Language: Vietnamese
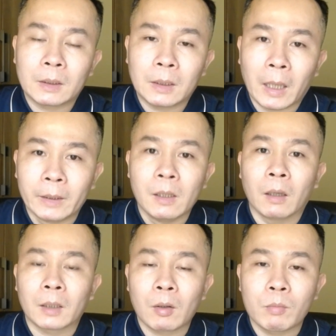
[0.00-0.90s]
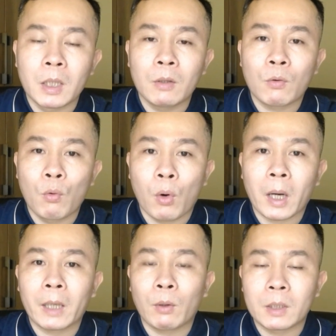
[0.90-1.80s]
ảnh hưởng tác động chính của
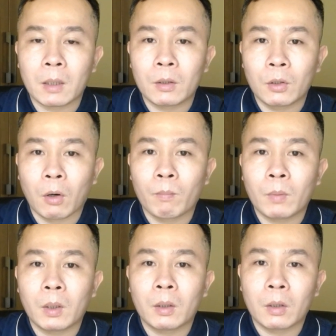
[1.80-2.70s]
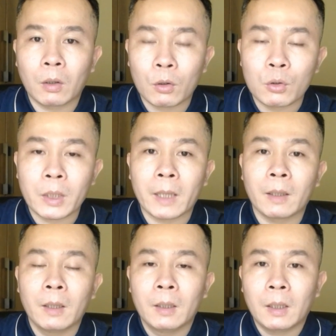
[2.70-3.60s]
các cái hoạt chất nhóm uh, goitrogen
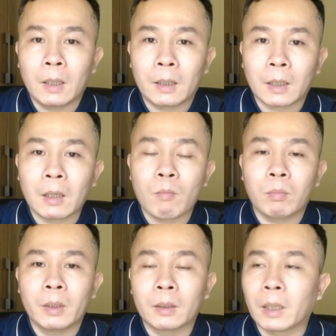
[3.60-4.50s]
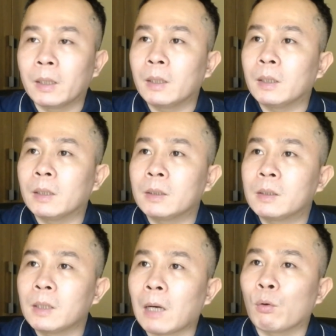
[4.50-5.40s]
uh, tác động lên cái uh,
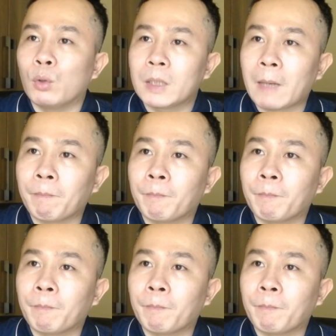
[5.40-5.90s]
chức năng của tuyến giáp.